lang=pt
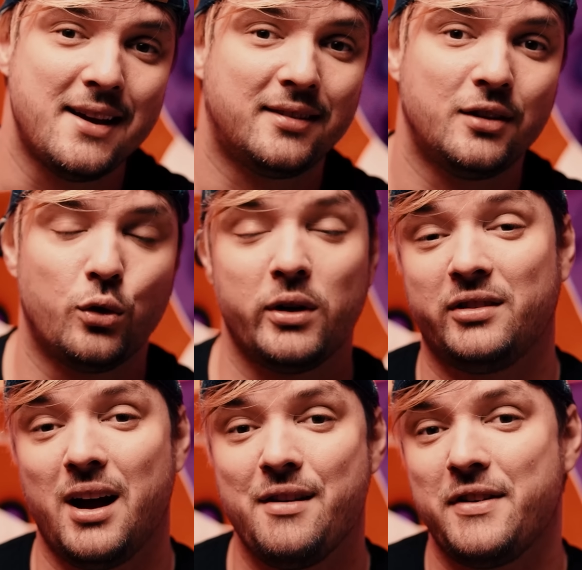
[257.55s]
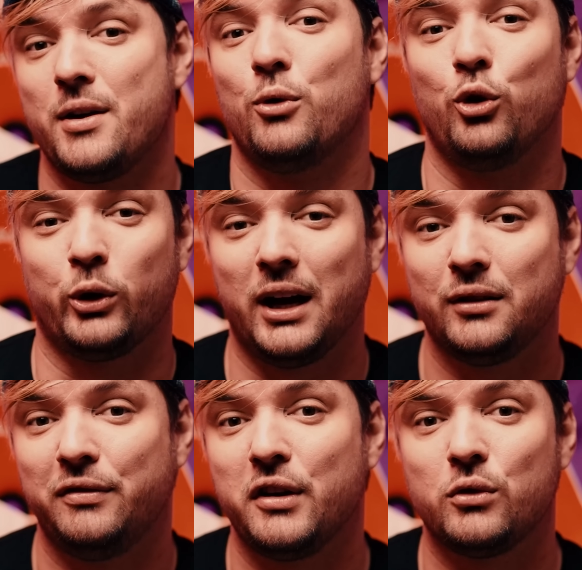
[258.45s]
esse drone já vem
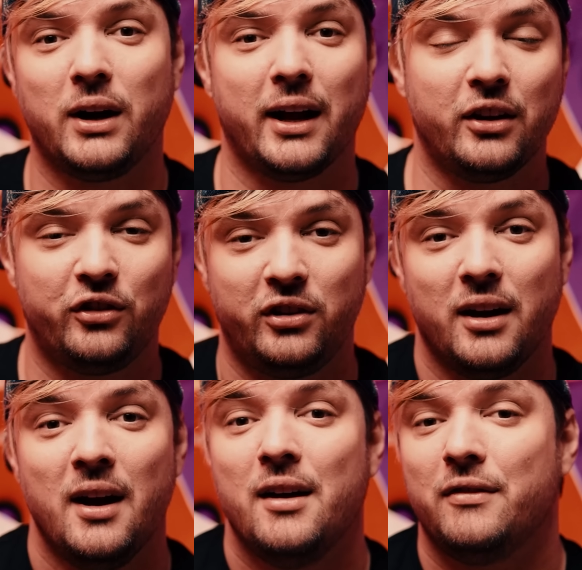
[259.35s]
homologado, vem com garantia,